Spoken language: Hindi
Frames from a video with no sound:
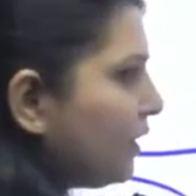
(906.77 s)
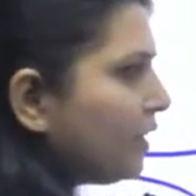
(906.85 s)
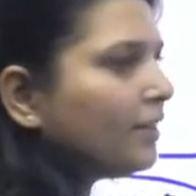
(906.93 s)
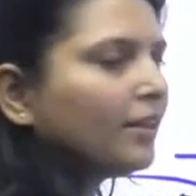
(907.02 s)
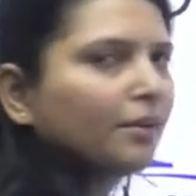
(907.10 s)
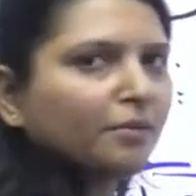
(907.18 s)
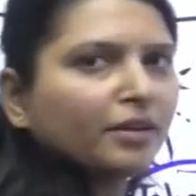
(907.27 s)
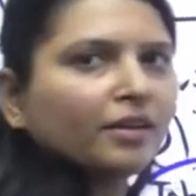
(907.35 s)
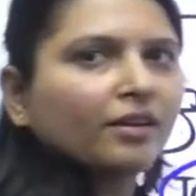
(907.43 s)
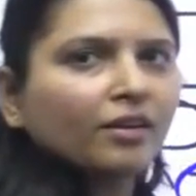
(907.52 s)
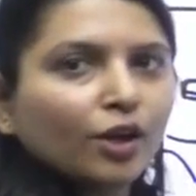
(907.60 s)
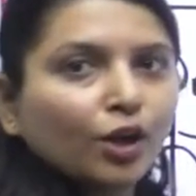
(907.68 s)
पीट दिया
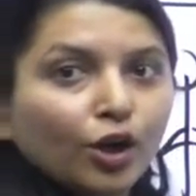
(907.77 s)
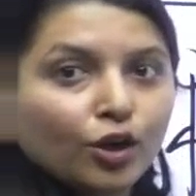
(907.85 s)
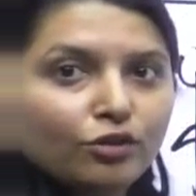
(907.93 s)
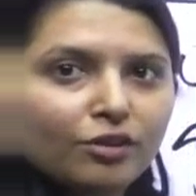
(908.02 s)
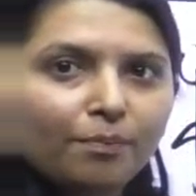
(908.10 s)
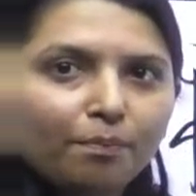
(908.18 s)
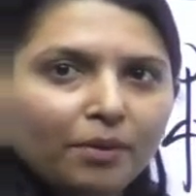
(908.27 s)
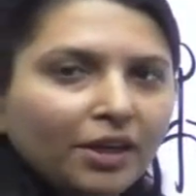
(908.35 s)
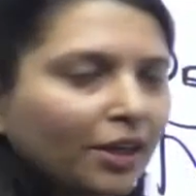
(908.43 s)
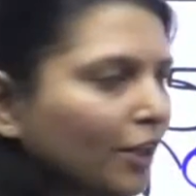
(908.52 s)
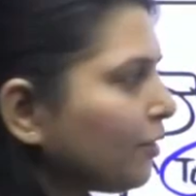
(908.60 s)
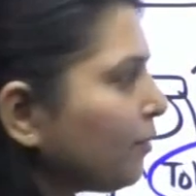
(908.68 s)
भैया जब
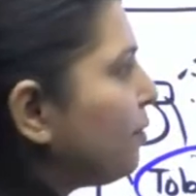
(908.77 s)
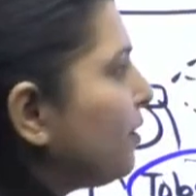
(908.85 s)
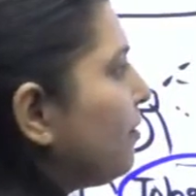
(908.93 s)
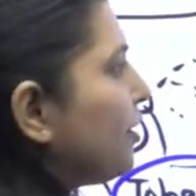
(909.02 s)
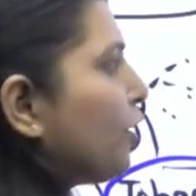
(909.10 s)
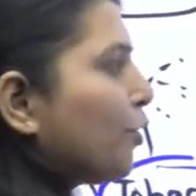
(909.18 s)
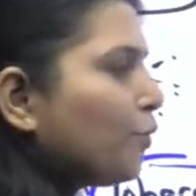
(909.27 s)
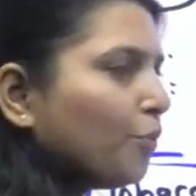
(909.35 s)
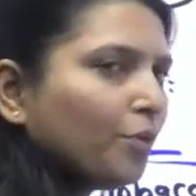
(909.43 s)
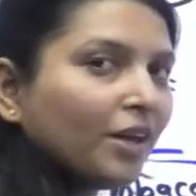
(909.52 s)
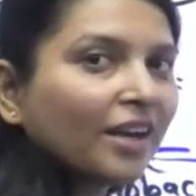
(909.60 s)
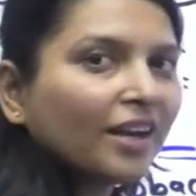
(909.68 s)
पीटा तो बीवी के
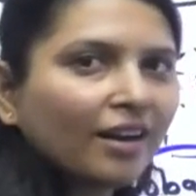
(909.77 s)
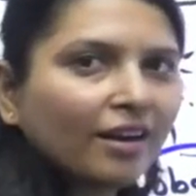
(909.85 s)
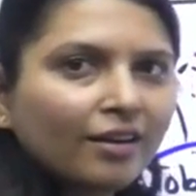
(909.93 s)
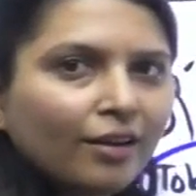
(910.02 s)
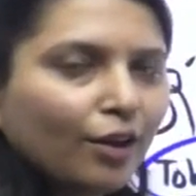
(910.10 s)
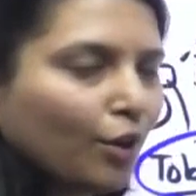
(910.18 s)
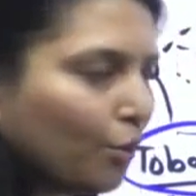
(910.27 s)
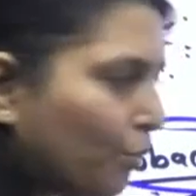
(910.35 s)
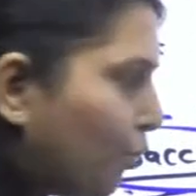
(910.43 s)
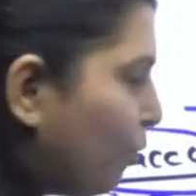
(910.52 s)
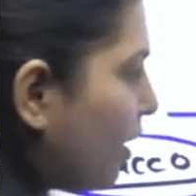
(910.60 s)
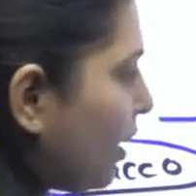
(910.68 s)
खून निकला
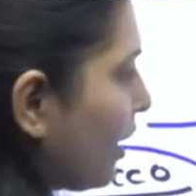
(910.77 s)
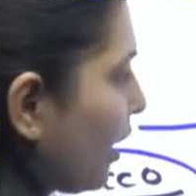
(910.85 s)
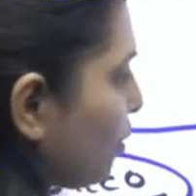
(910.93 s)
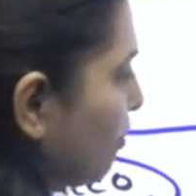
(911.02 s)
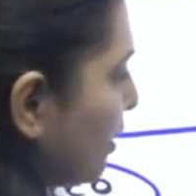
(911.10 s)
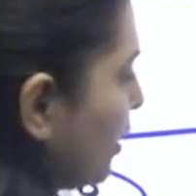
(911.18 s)
खून निकला तो